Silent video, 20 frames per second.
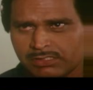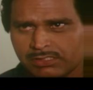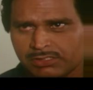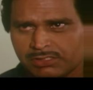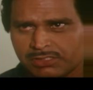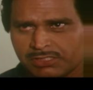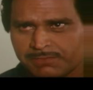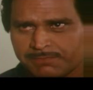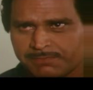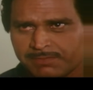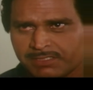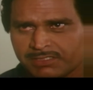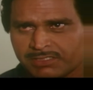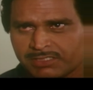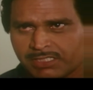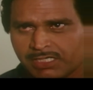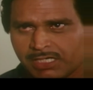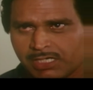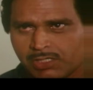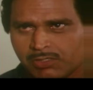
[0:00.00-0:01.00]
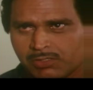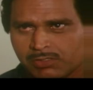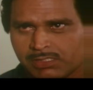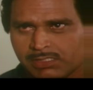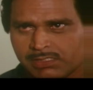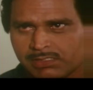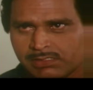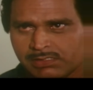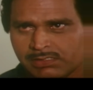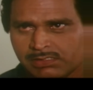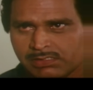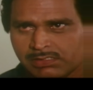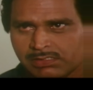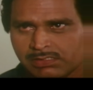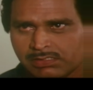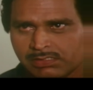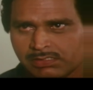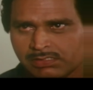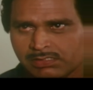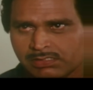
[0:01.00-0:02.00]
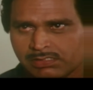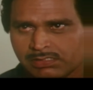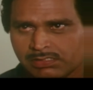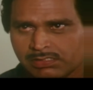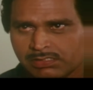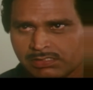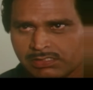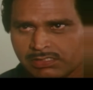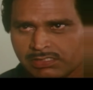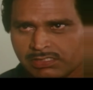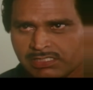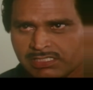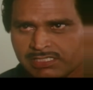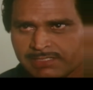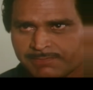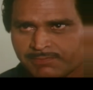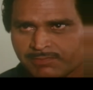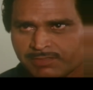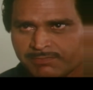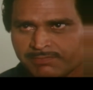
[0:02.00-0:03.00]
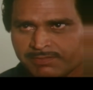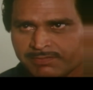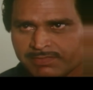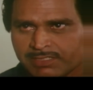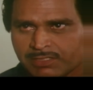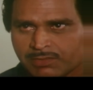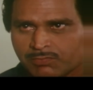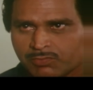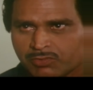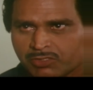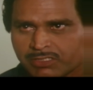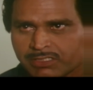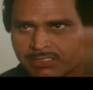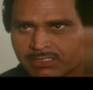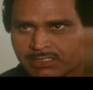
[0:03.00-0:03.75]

किसके पास क्या होगा यह भी तुम्हें मालूम हो